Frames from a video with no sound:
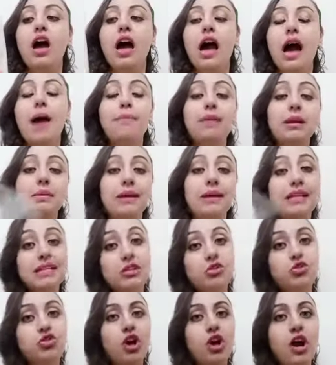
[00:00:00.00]
قبل ما اغسل
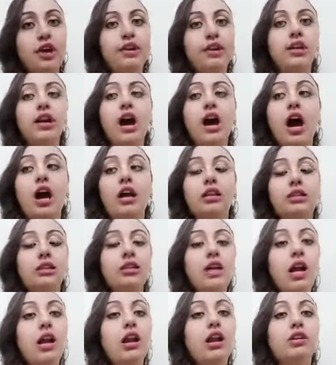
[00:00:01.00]
شعري حطيت
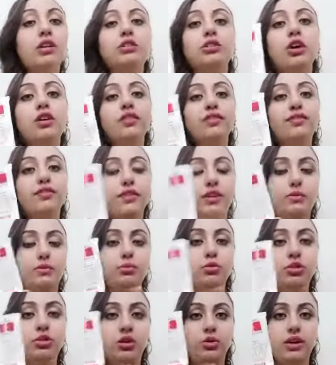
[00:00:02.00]
على الاطراف
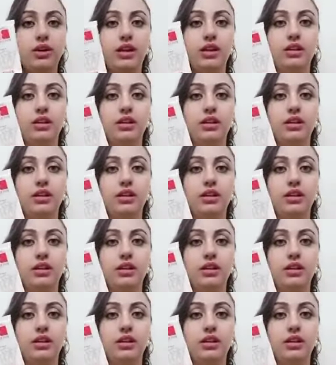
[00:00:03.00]
بونويل